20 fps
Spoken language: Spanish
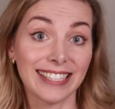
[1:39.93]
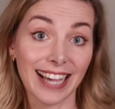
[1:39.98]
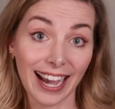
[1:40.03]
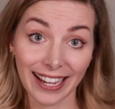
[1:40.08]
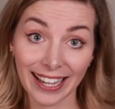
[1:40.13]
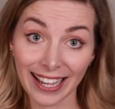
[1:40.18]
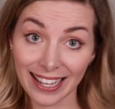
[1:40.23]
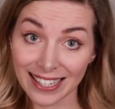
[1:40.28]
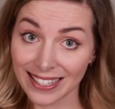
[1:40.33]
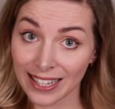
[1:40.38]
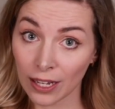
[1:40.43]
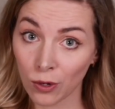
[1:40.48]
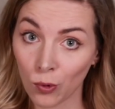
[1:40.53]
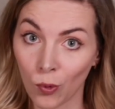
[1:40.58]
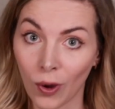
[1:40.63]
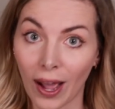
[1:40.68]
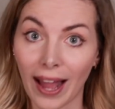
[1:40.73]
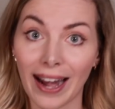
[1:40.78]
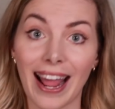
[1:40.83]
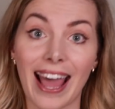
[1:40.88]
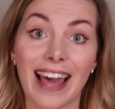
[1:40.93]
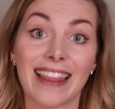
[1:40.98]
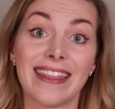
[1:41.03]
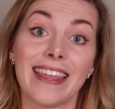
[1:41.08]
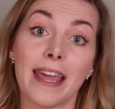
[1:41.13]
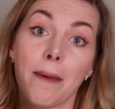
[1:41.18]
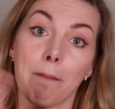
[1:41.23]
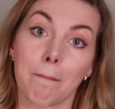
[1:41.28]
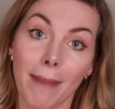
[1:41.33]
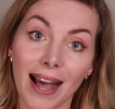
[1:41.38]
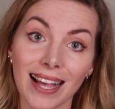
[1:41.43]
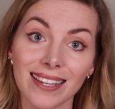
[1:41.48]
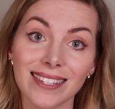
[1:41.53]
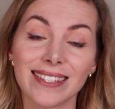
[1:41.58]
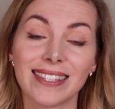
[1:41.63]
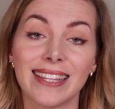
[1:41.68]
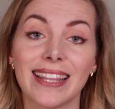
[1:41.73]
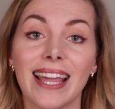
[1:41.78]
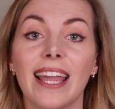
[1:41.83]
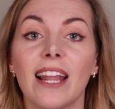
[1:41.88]
ya que este lugar,
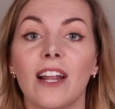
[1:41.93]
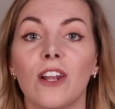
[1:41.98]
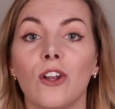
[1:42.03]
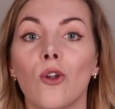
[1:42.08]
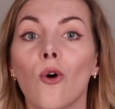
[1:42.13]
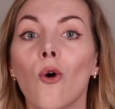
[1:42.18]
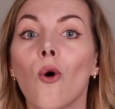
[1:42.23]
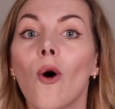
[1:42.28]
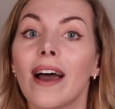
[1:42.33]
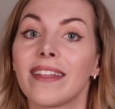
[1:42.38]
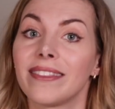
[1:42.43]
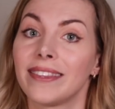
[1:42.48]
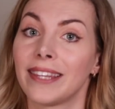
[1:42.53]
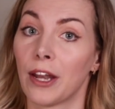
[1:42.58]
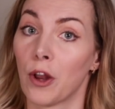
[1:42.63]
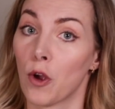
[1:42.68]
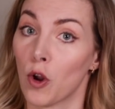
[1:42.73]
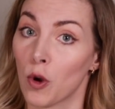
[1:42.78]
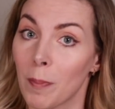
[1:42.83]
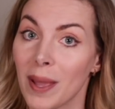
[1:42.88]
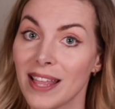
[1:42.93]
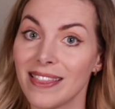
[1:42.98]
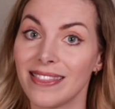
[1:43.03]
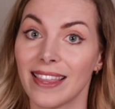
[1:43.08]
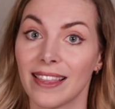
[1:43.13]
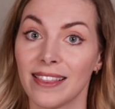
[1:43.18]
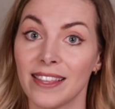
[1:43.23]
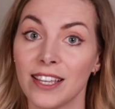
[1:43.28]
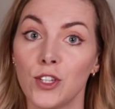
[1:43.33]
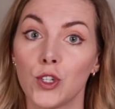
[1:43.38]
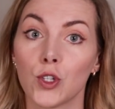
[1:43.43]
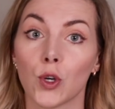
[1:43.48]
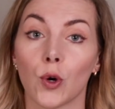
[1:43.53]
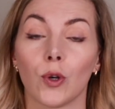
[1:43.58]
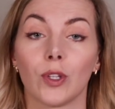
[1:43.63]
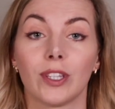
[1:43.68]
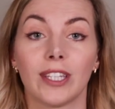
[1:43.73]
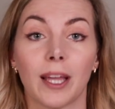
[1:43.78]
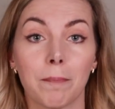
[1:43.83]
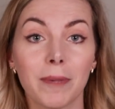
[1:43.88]
además de lo anteriormente
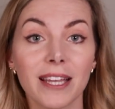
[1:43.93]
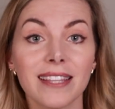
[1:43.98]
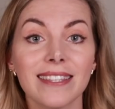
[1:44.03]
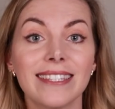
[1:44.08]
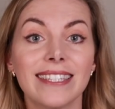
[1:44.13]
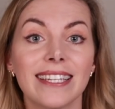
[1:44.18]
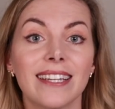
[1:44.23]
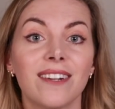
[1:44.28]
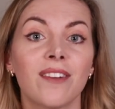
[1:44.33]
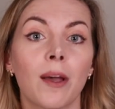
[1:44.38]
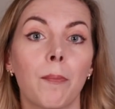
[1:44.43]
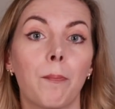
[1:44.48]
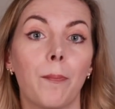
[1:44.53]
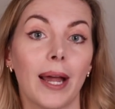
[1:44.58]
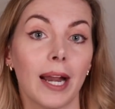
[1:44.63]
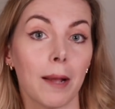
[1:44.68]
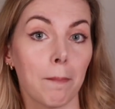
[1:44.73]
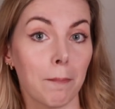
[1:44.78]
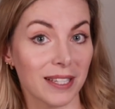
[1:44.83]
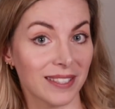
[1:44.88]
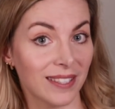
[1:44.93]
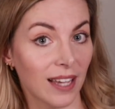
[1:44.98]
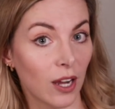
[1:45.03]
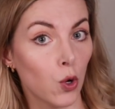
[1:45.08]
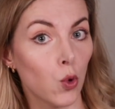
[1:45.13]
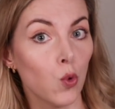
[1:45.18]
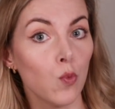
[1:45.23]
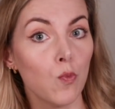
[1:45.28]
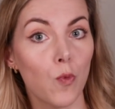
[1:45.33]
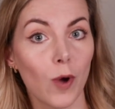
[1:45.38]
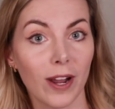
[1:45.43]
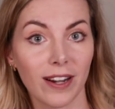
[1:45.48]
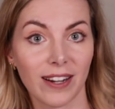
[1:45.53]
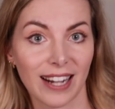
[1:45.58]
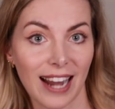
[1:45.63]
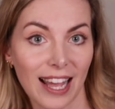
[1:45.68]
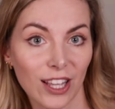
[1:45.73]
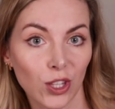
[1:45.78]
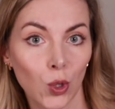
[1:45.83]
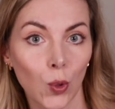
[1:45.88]
dicho, también sirve para pasar un buen
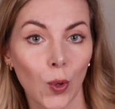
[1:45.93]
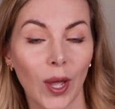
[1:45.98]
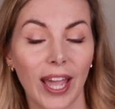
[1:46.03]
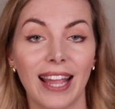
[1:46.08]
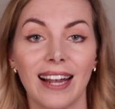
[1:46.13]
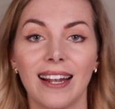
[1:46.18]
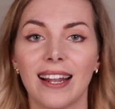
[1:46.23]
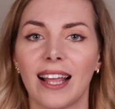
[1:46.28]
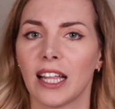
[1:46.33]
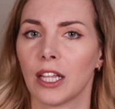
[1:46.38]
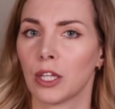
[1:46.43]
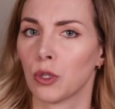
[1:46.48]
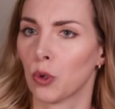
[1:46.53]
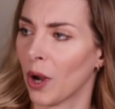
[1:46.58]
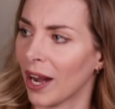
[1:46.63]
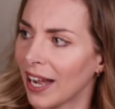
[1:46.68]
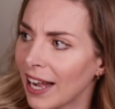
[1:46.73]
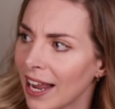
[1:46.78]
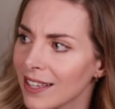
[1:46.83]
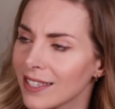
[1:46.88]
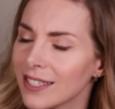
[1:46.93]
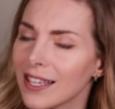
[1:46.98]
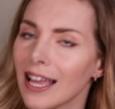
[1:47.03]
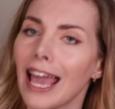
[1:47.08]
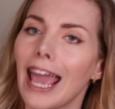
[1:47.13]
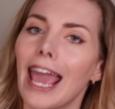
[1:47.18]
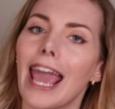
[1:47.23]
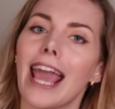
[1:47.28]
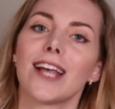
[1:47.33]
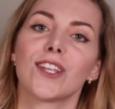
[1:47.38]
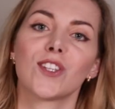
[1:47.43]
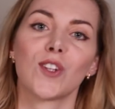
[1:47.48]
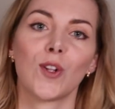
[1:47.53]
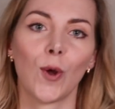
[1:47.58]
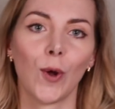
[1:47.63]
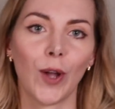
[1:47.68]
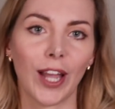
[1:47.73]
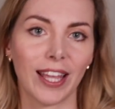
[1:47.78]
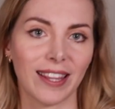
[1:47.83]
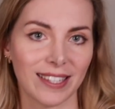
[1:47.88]
rato en la naturaleza, es
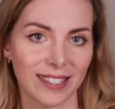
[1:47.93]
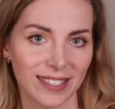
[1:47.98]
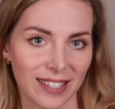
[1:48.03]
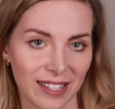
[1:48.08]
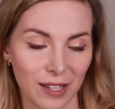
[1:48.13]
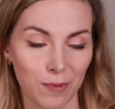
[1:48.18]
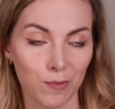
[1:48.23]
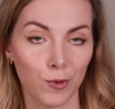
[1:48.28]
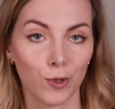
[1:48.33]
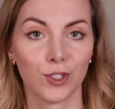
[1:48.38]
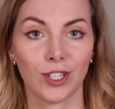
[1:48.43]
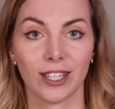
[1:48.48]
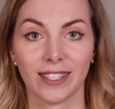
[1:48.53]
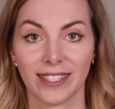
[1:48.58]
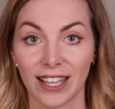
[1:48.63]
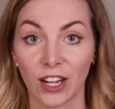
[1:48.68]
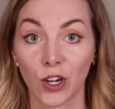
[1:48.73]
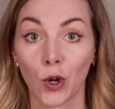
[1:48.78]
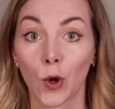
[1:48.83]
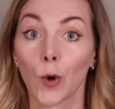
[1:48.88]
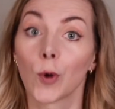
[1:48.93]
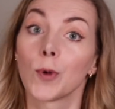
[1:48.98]
lo que decidimos hacer